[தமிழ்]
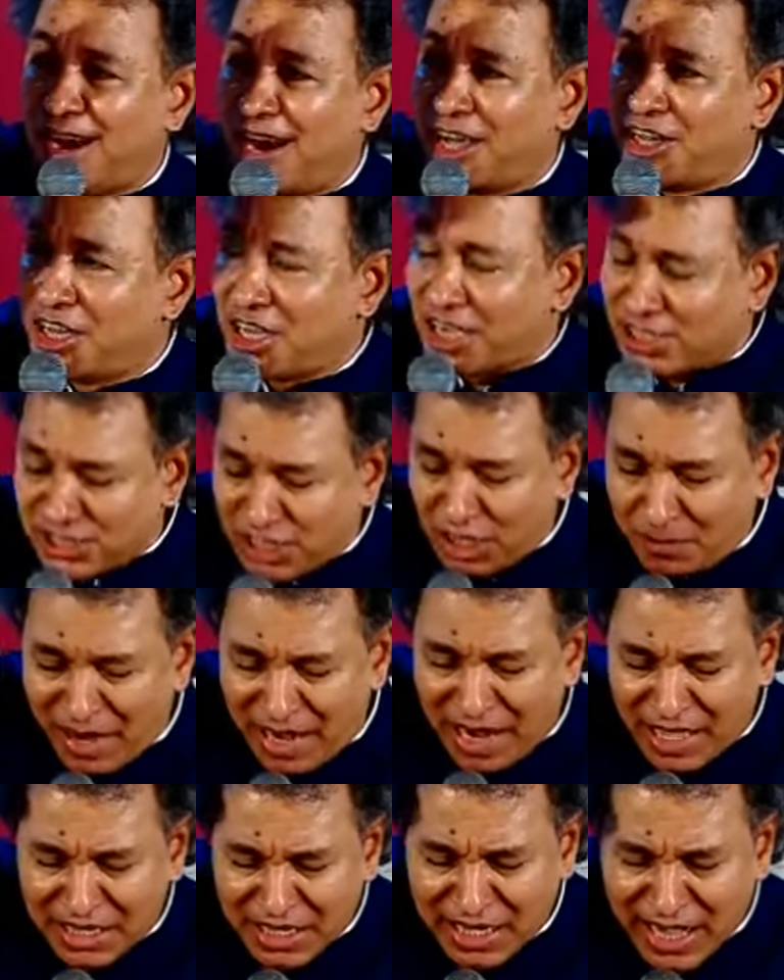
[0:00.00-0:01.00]
அதிகத்தின்
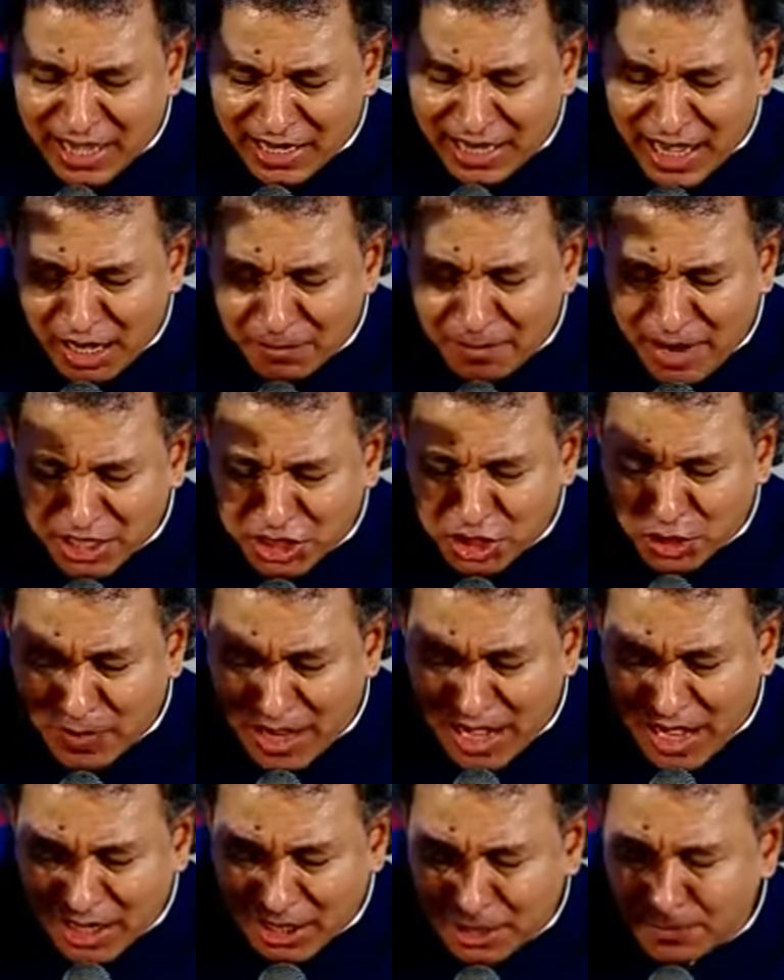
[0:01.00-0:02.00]
மேல் அதிகாரியாய்
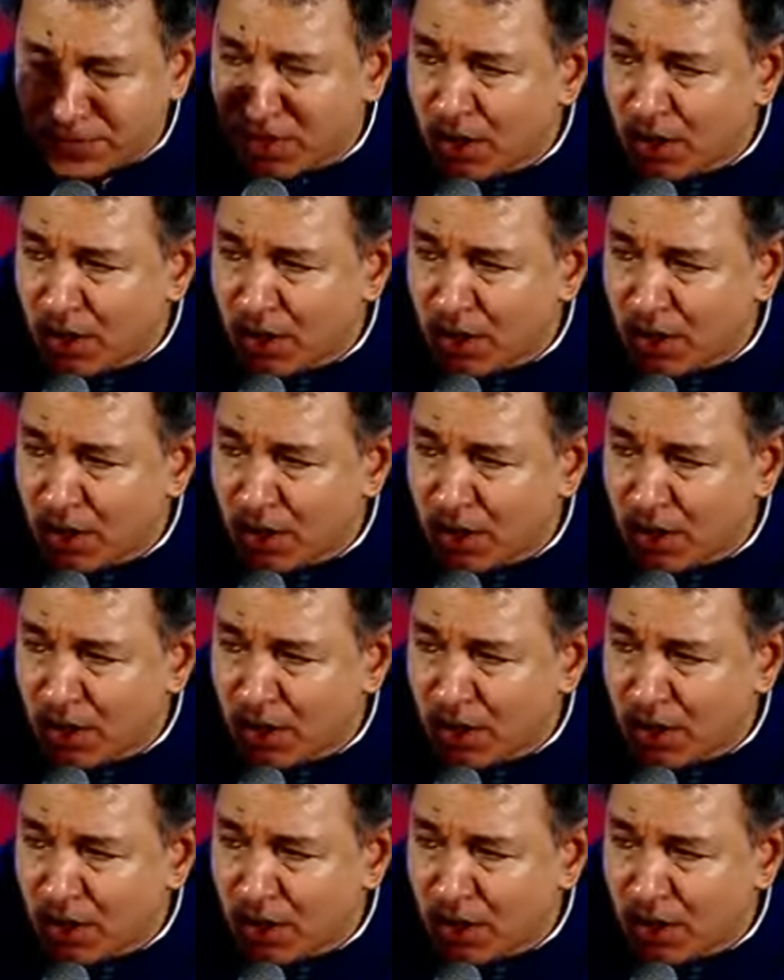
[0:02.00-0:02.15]
மாற்றுவார்